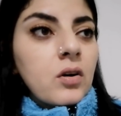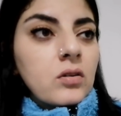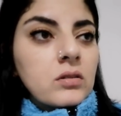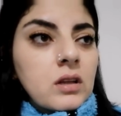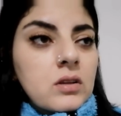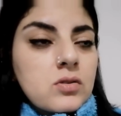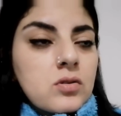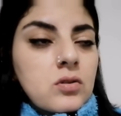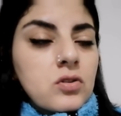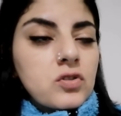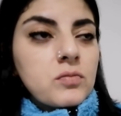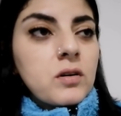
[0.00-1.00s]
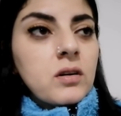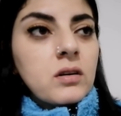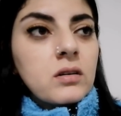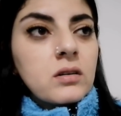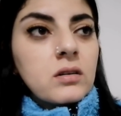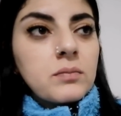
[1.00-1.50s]
Ondan
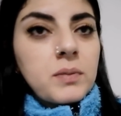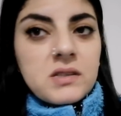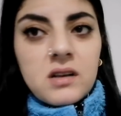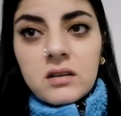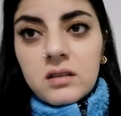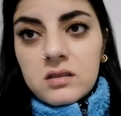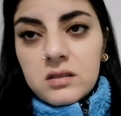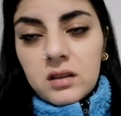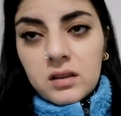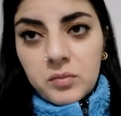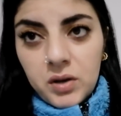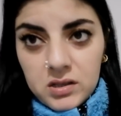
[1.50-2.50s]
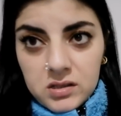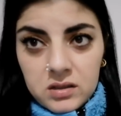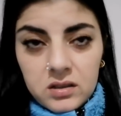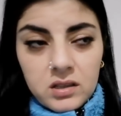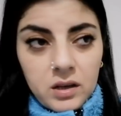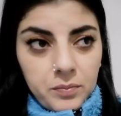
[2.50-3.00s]
sonracıma e, pazartesi dedim
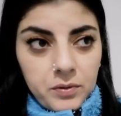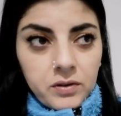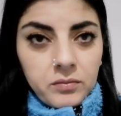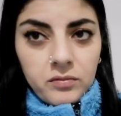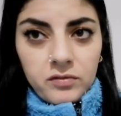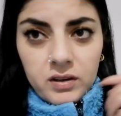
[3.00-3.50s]
hazırlık yaparım.